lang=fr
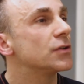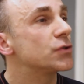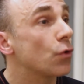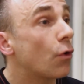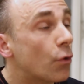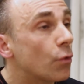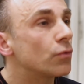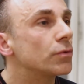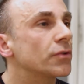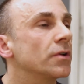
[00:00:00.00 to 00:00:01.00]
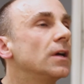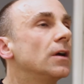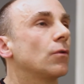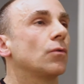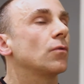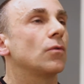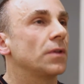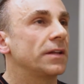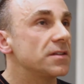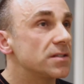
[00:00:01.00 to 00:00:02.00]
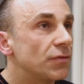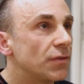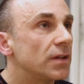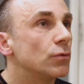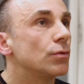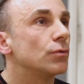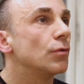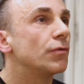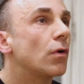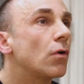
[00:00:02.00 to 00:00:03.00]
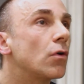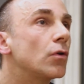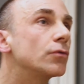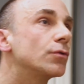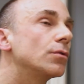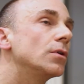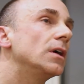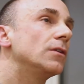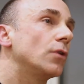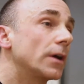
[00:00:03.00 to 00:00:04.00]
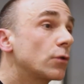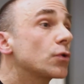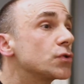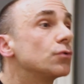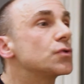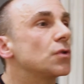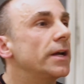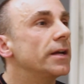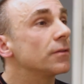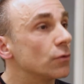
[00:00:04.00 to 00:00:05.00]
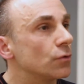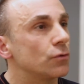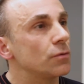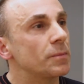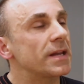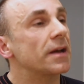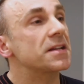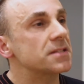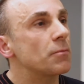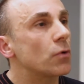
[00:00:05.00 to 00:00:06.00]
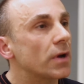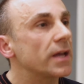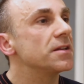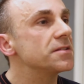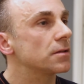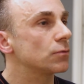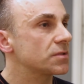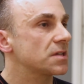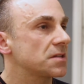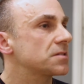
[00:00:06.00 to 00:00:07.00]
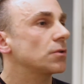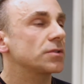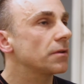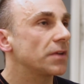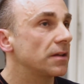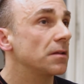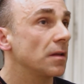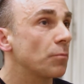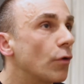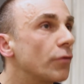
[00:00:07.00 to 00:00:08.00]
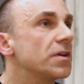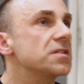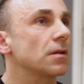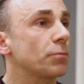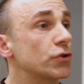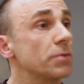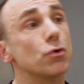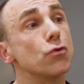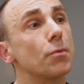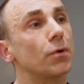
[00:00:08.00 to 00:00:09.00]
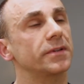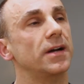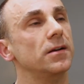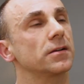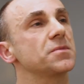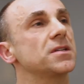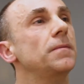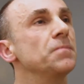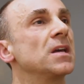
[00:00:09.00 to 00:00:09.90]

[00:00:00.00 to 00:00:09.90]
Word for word: se rencontrent. On, a des effets de, vent, de, la course du soleil, d'une manière extrêmement réaliste. Et donc ça, s'assortit avec des, brevets, c'est un projet monumental comme ça.